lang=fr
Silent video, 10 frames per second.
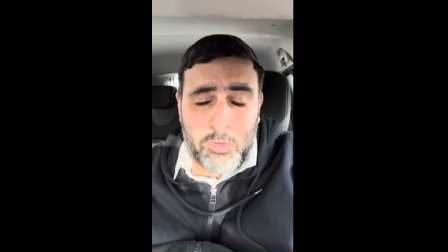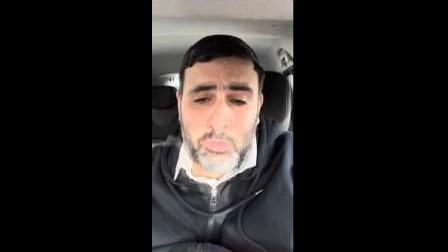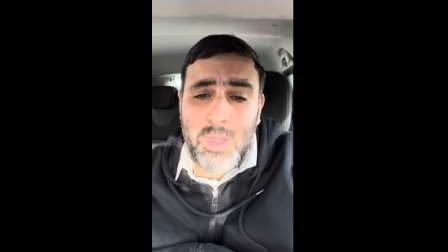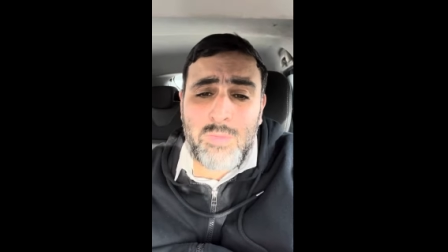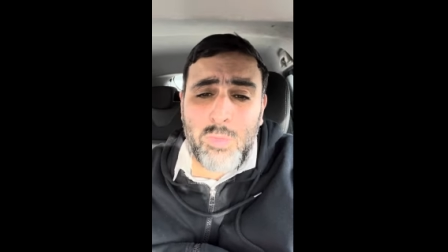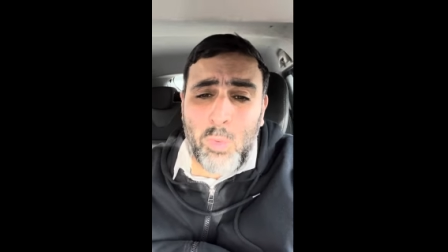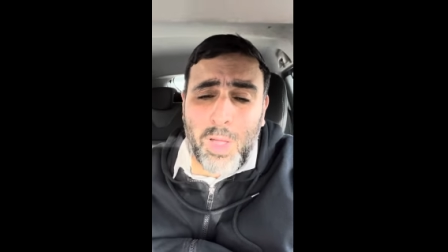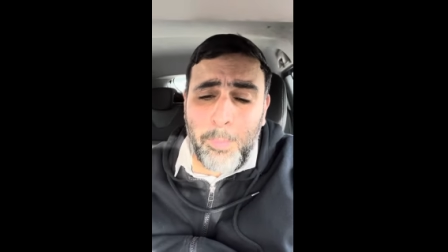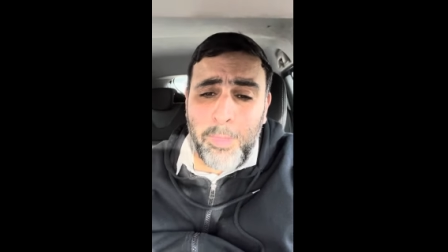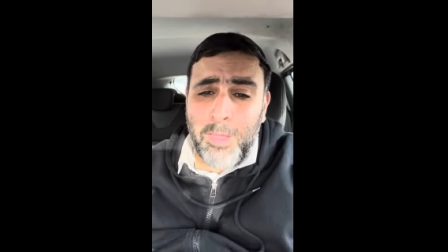Je voulais vous
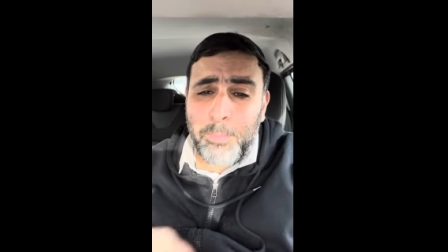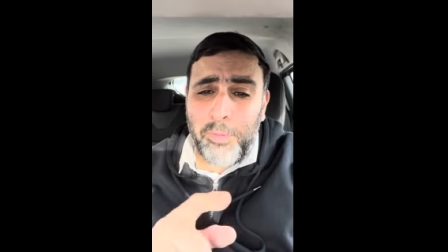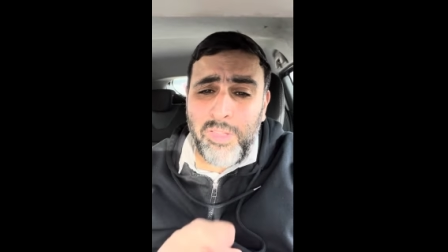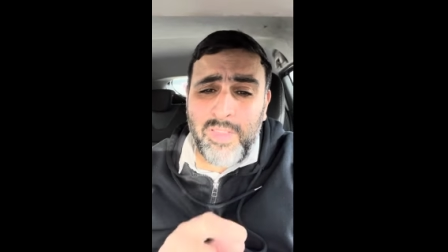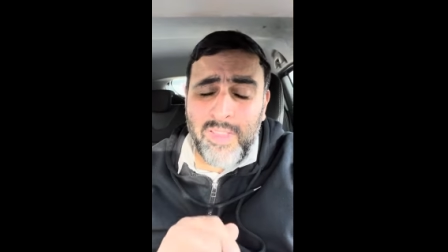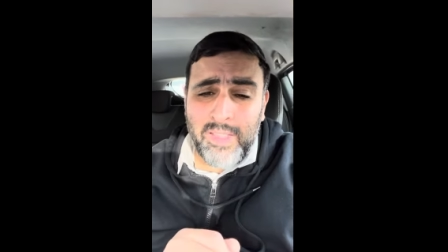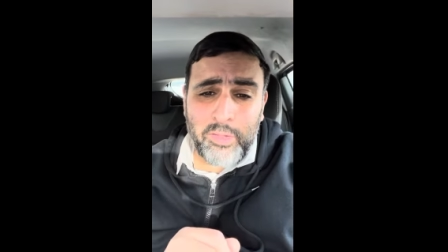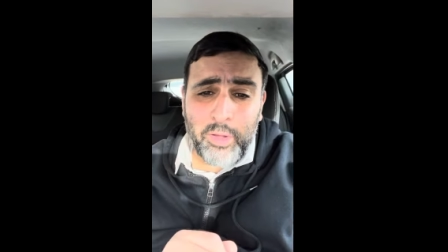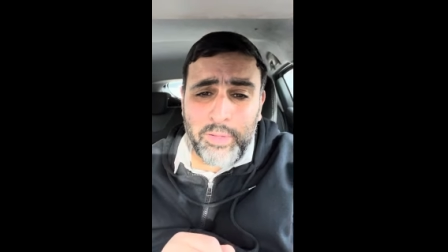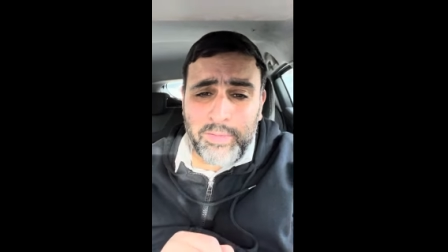ramener une petite
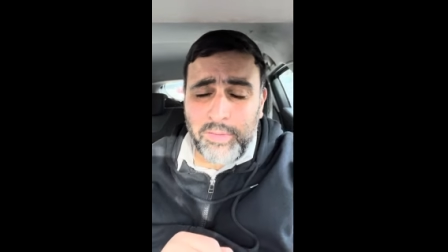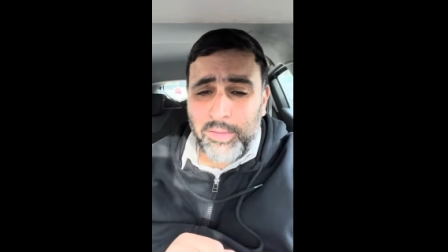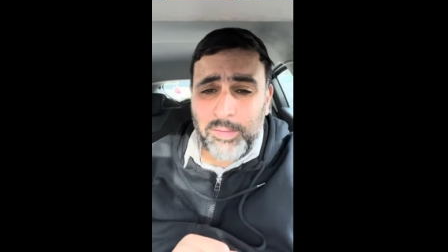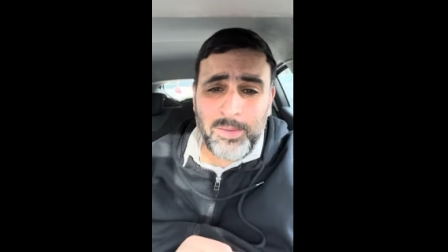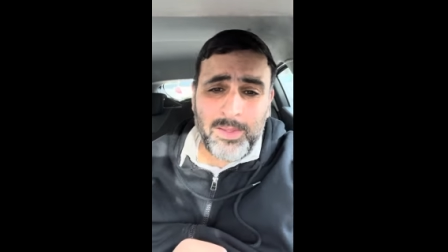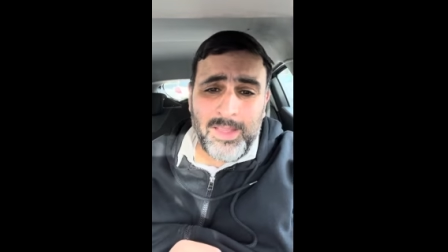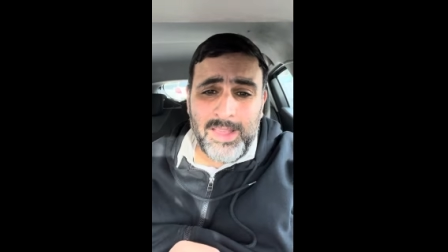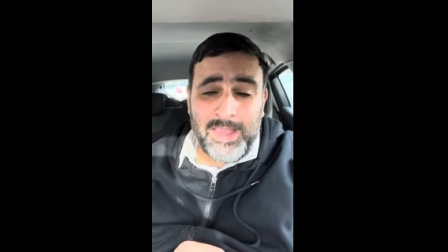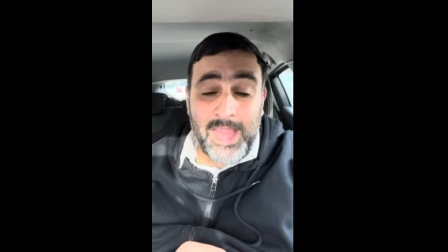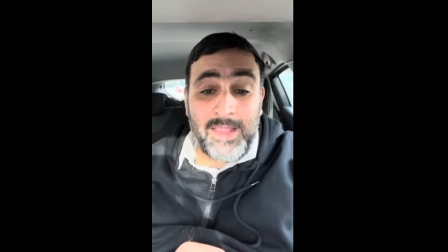anecdote euh,
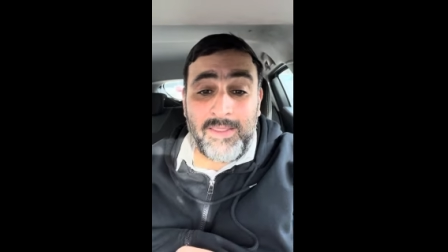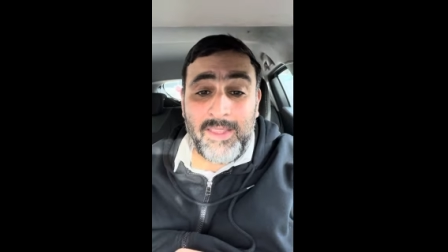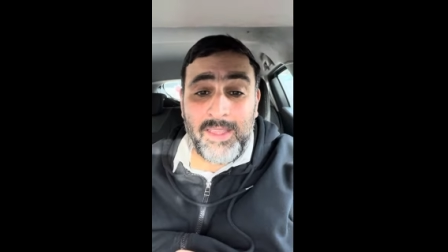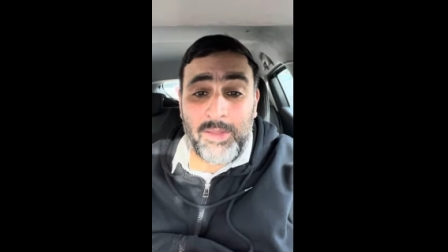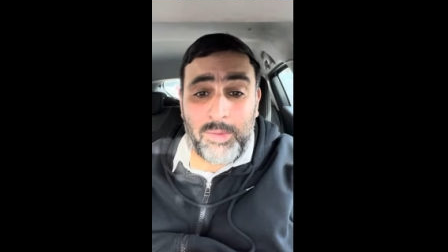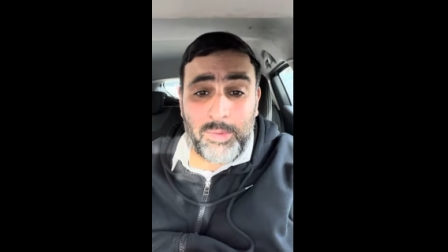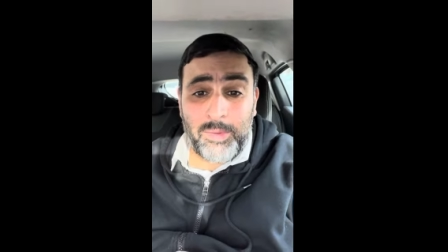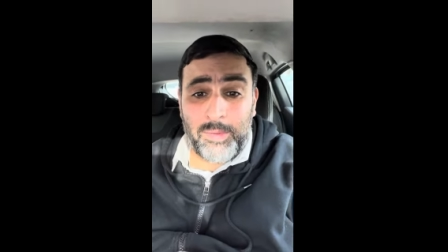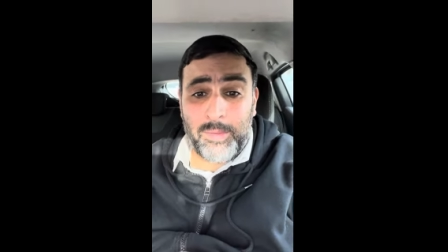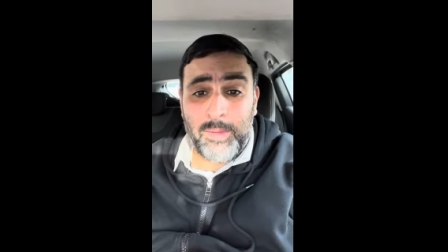qui a été,
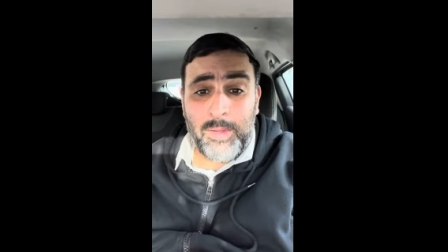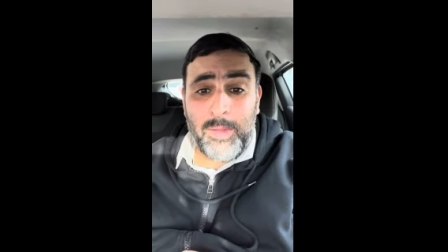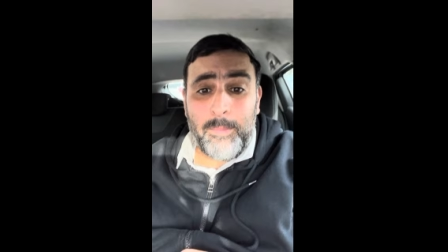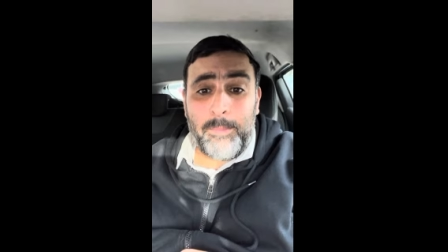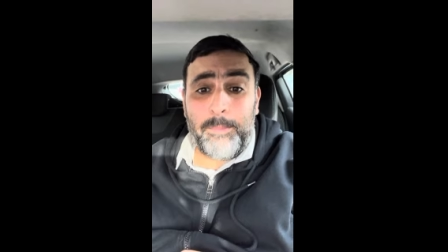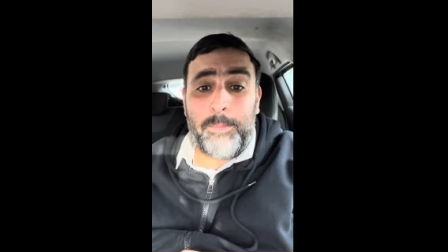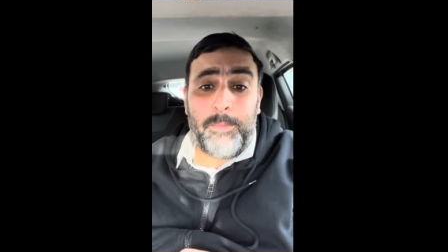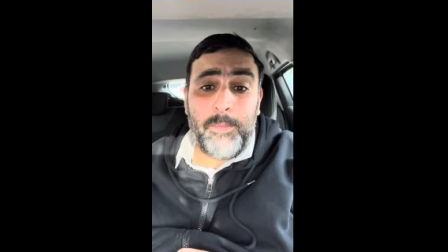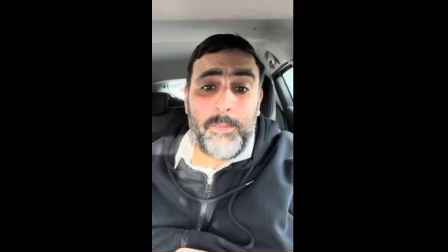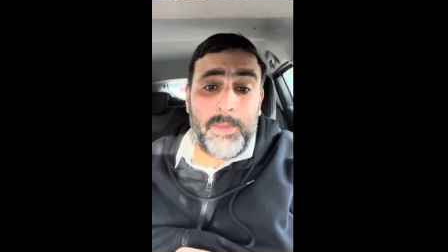euh,
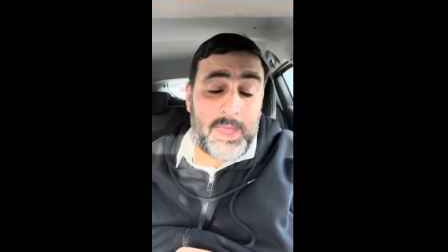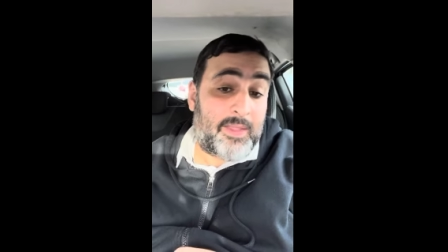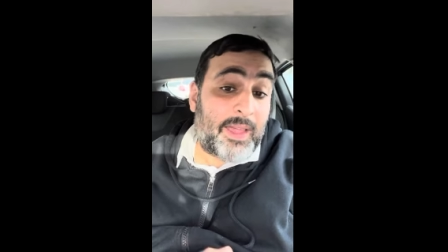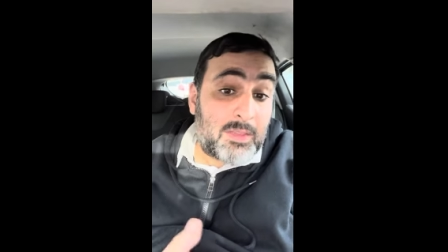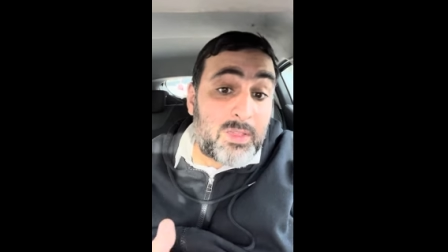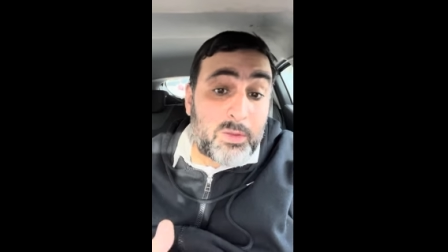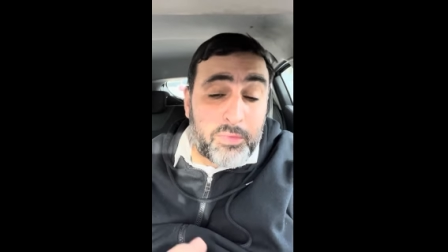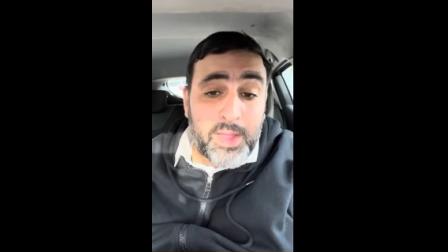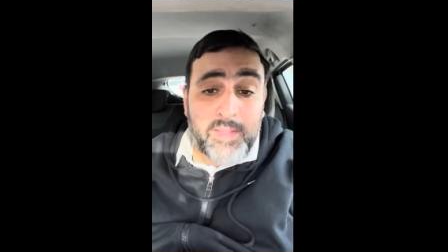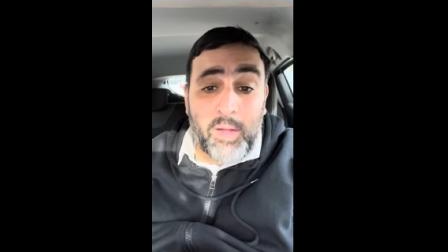qui est arrivée en
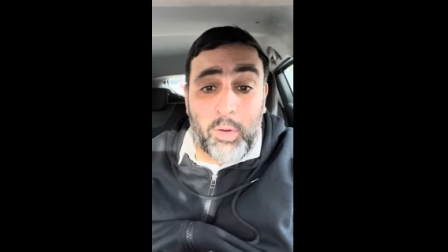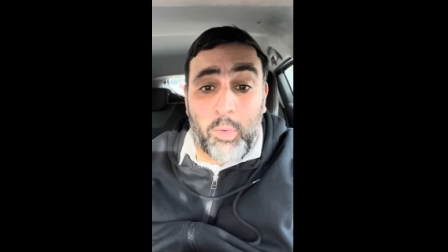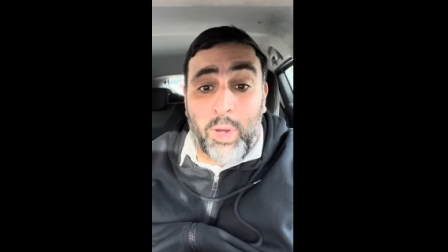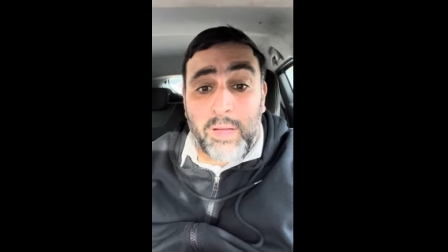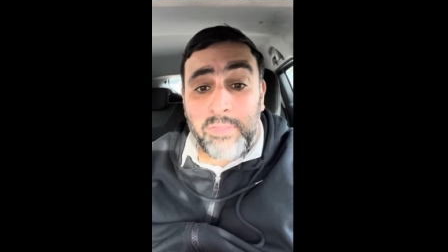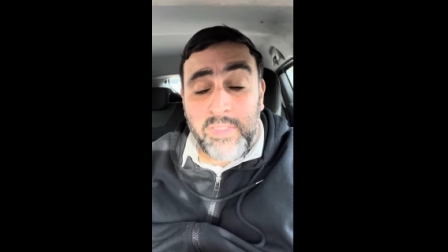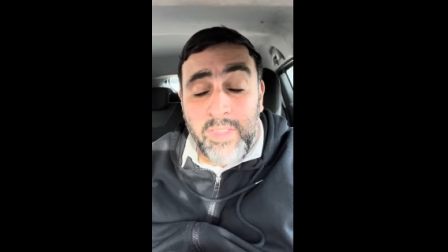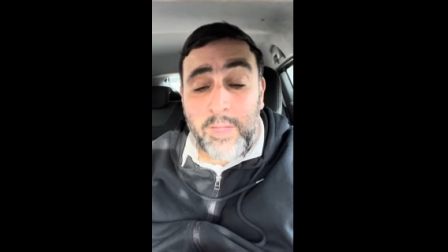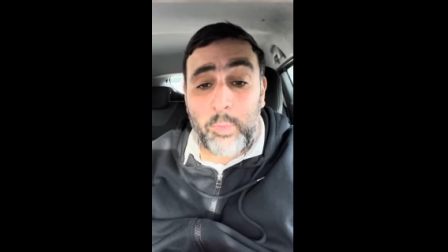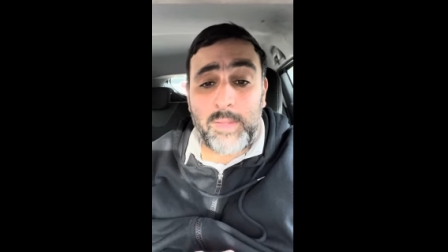fait au Rav Snir